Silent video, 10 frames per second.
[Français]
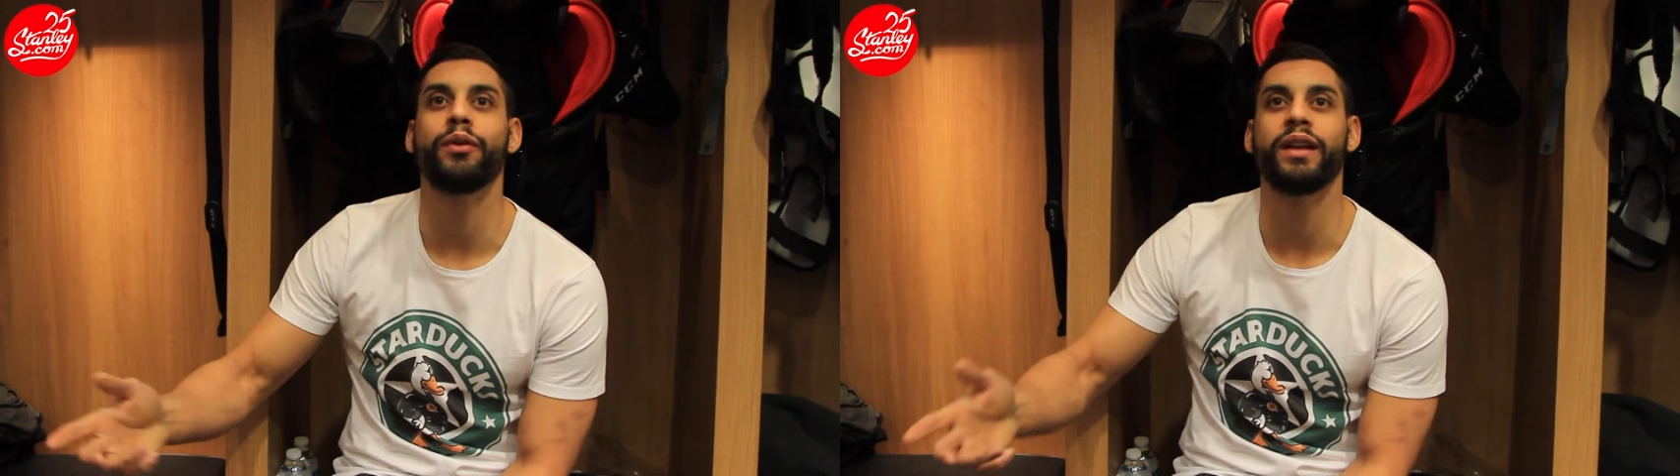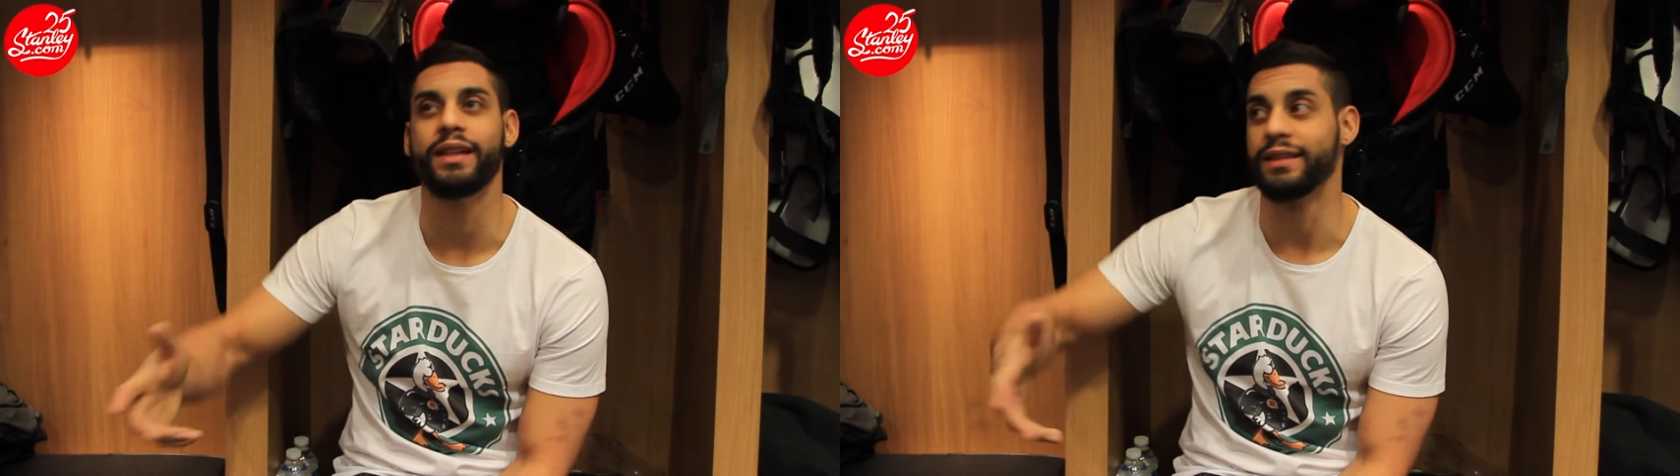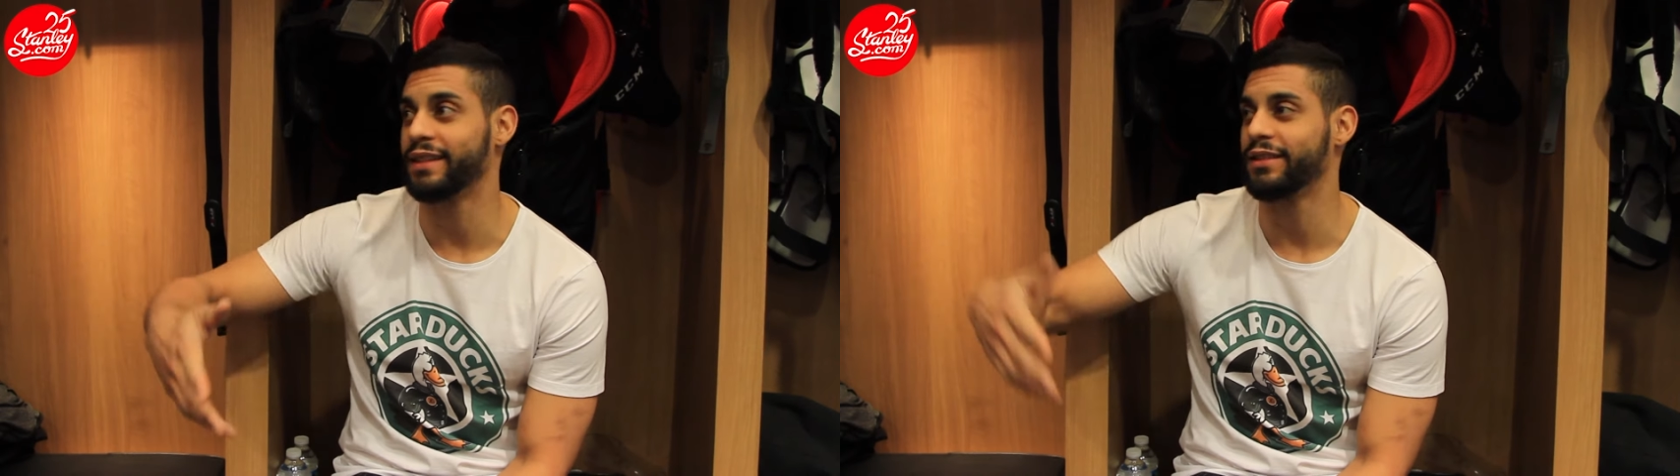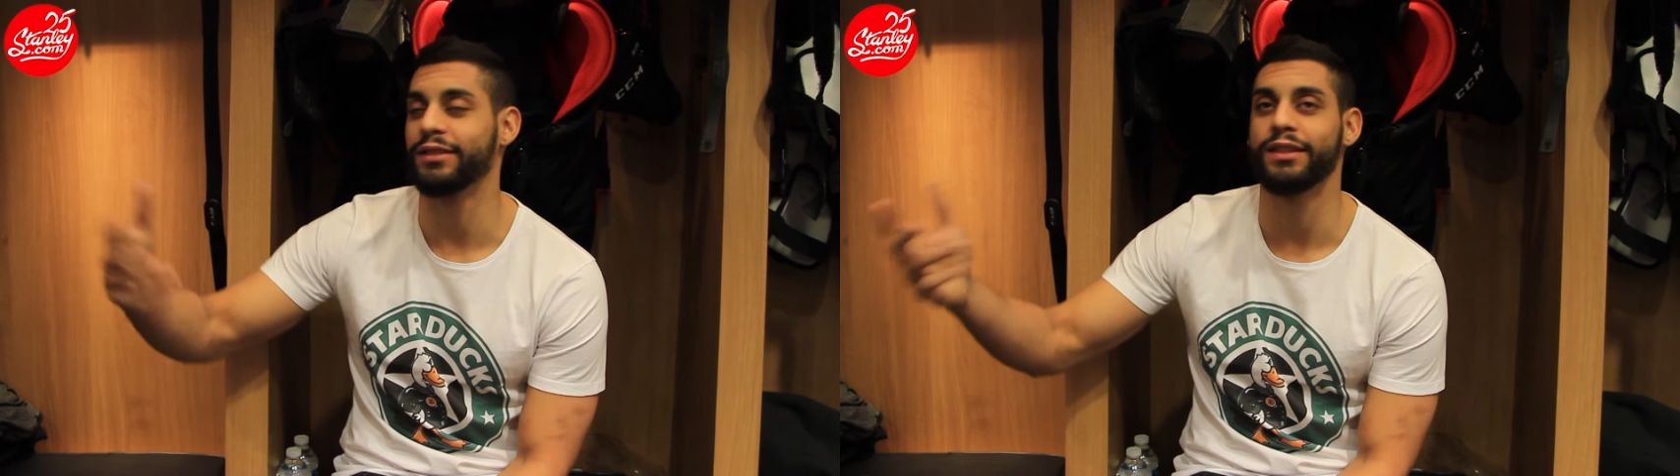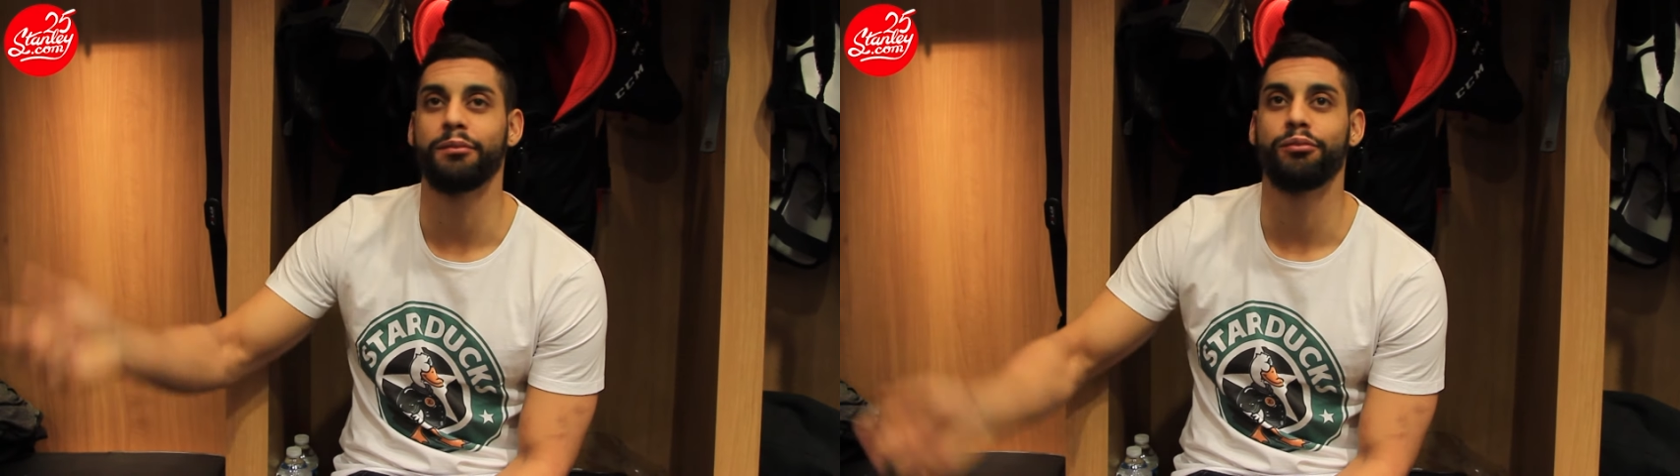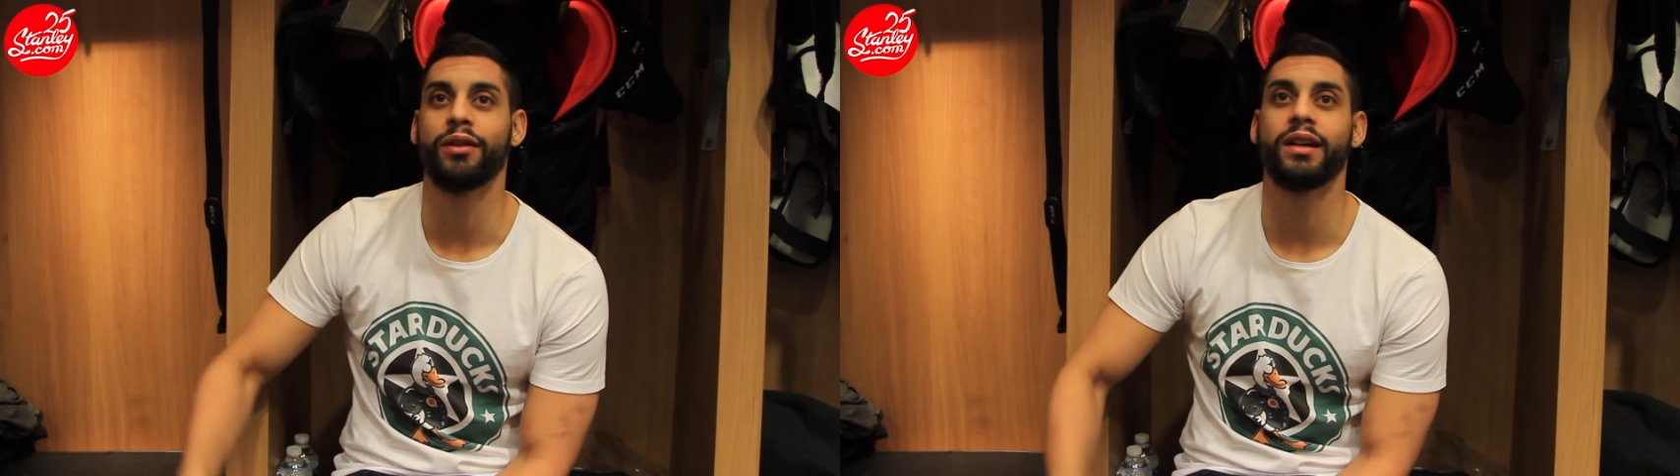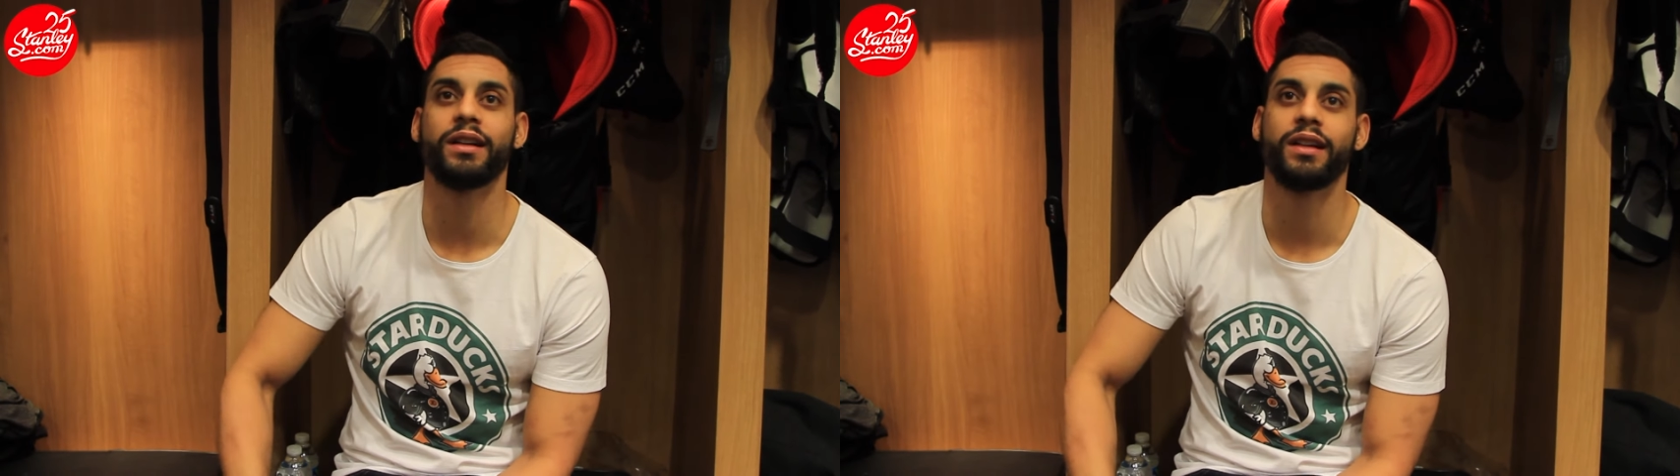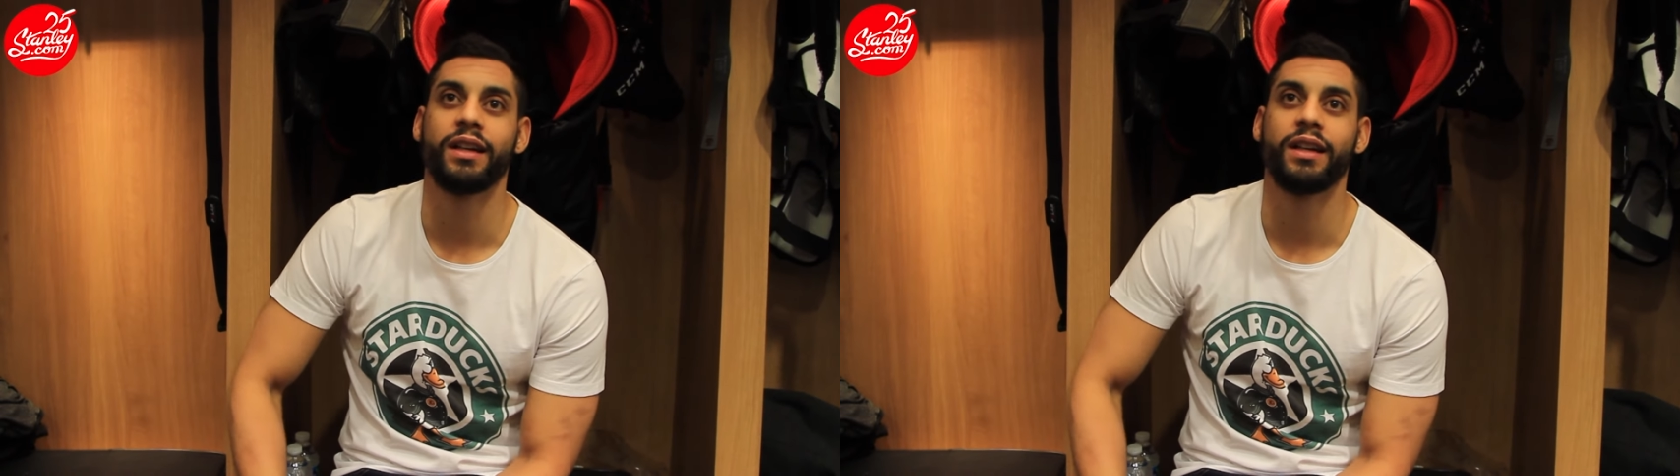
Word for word: les 500e points.